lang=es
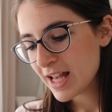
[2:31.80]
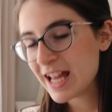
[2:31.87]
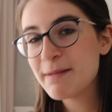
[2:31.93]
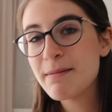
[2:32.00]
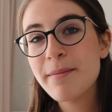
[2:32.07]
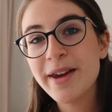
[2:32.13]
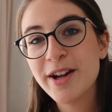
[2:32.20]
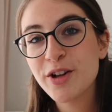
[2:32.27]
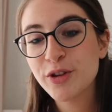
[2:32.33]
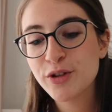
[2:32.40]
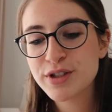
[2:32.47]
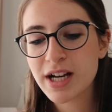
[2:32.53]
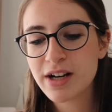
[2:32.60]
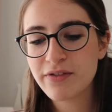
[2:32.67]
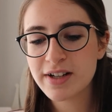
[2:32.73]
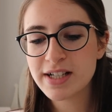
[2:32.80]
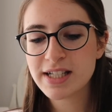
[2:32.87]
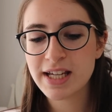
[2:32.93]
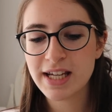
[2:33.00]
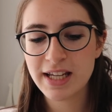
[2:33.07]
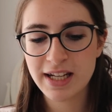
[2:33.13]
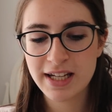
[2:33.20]
y me enviaron dos gafas
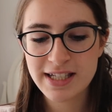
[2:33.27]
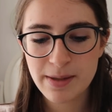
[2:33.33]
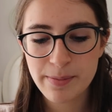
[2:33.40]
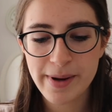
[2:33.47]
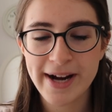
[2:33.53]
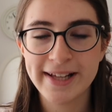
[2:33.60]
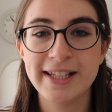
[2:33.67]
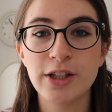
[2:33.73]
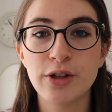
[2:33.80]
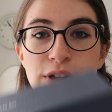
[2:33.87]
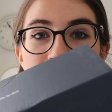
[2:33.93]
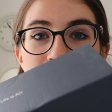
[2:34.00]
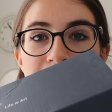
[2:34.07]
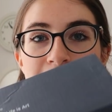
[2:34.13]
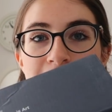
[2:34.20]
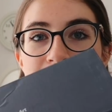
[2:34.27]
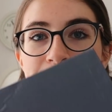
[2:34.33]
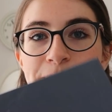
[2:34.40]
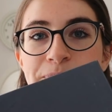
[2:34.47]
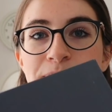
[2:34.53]
en este paquetito de aquí